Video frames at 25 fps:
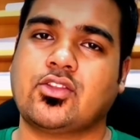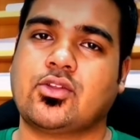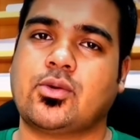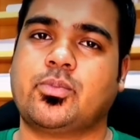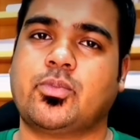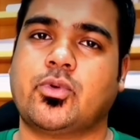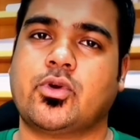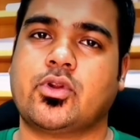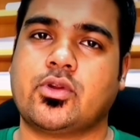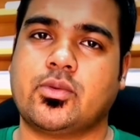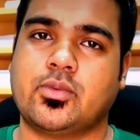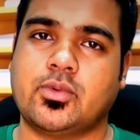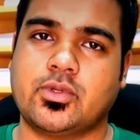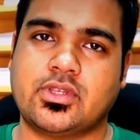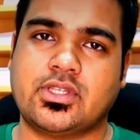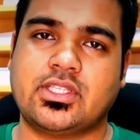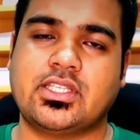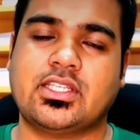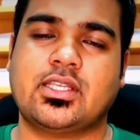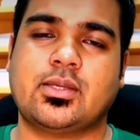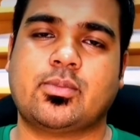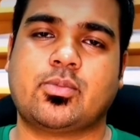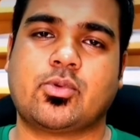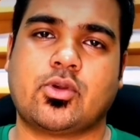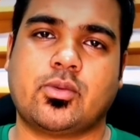তো
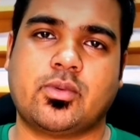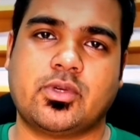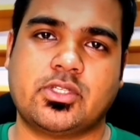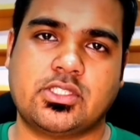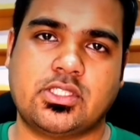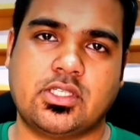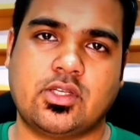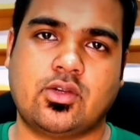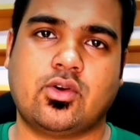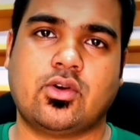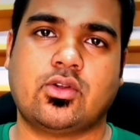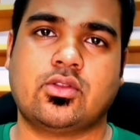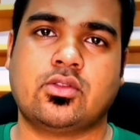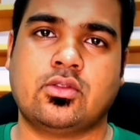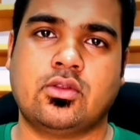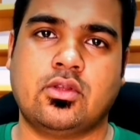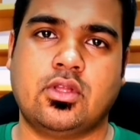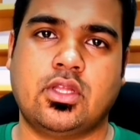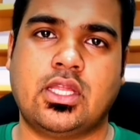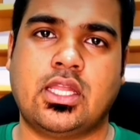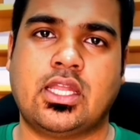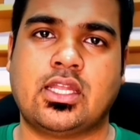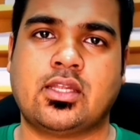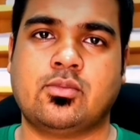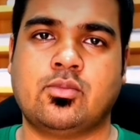পরবর্তীতে প্রবাসী
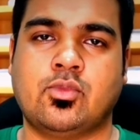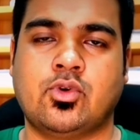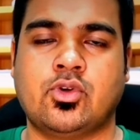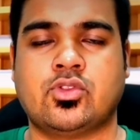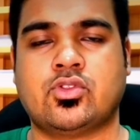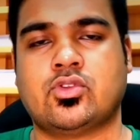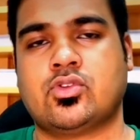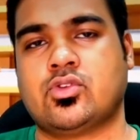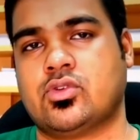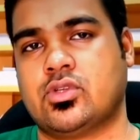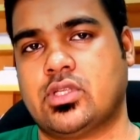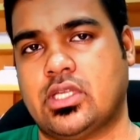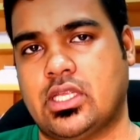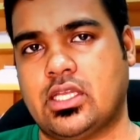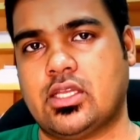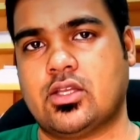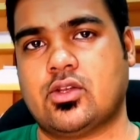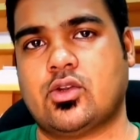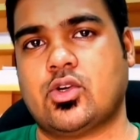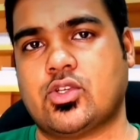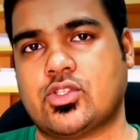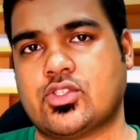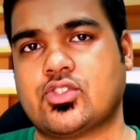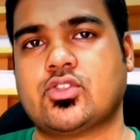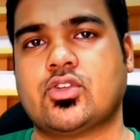কল্যাণ
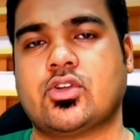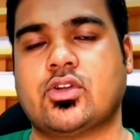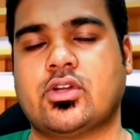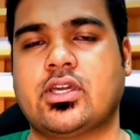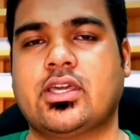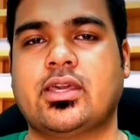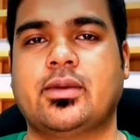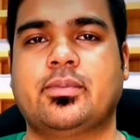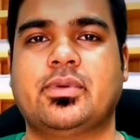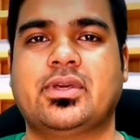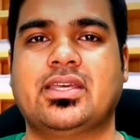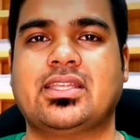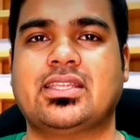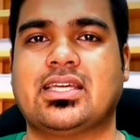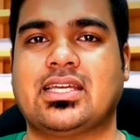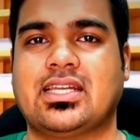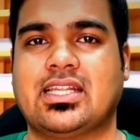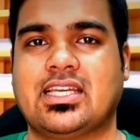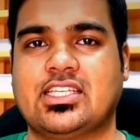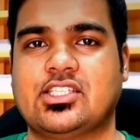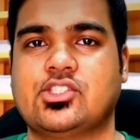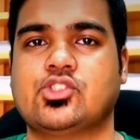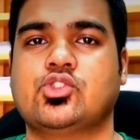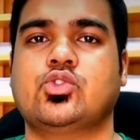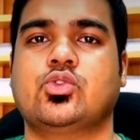মন্ত্রণালয়ের হস্তক্ষেপে
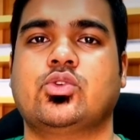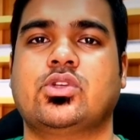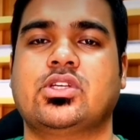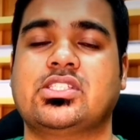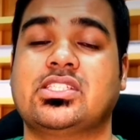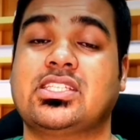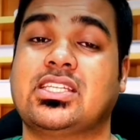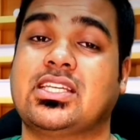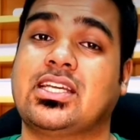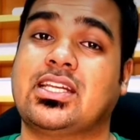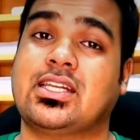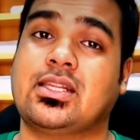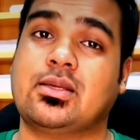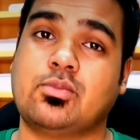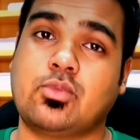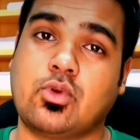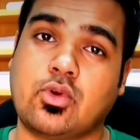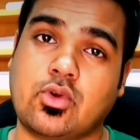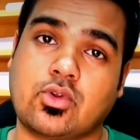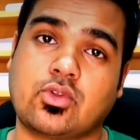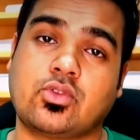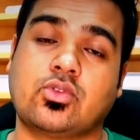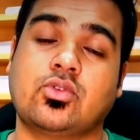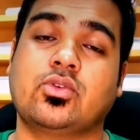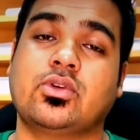তারা কিছুটা সেখানে
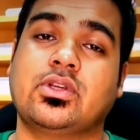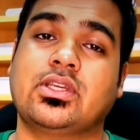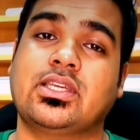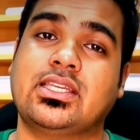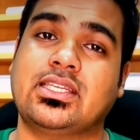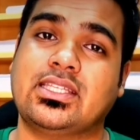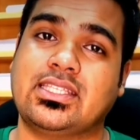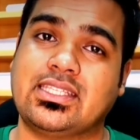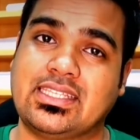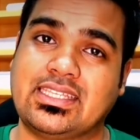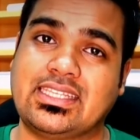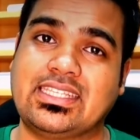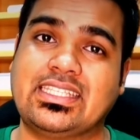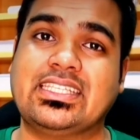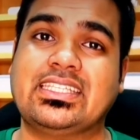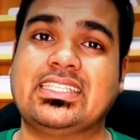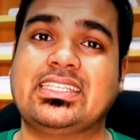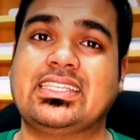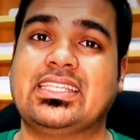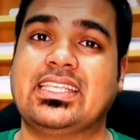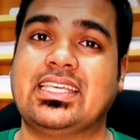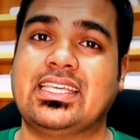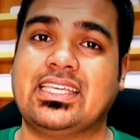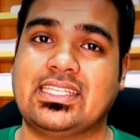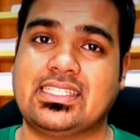ভর্তুকি
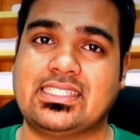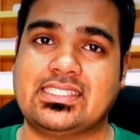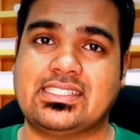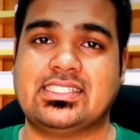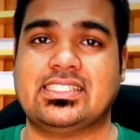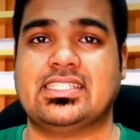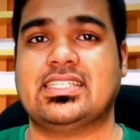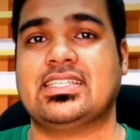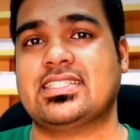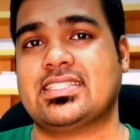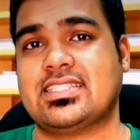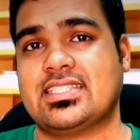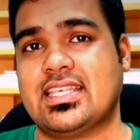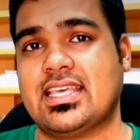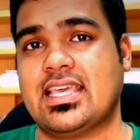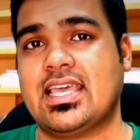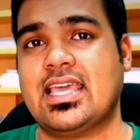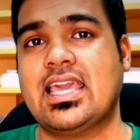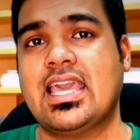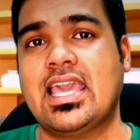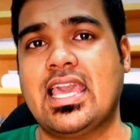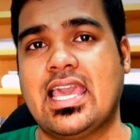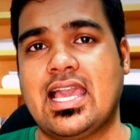দিতে চেয়েছে